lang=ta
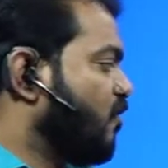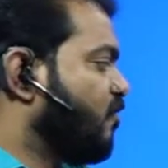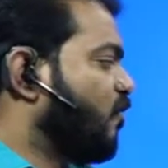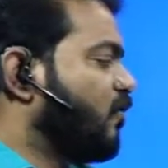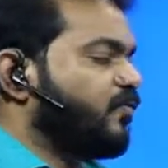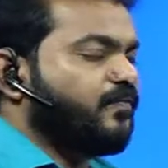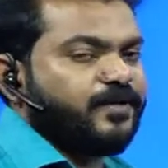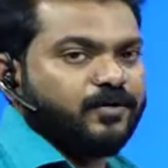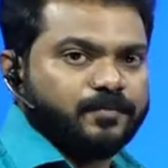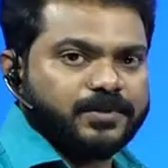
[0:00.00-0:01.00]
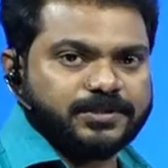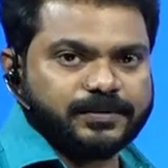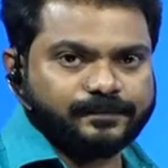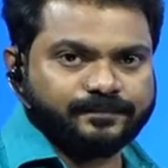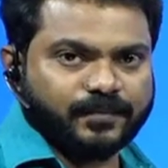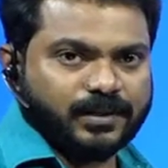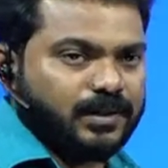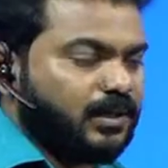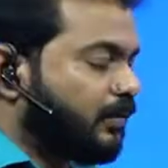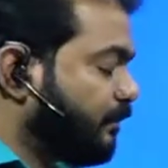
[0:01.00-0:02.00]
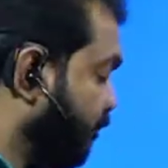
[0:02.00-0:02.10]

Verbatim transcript: ஃபோர் ஃபிஃப்டி ருபீஸ் கிளியர்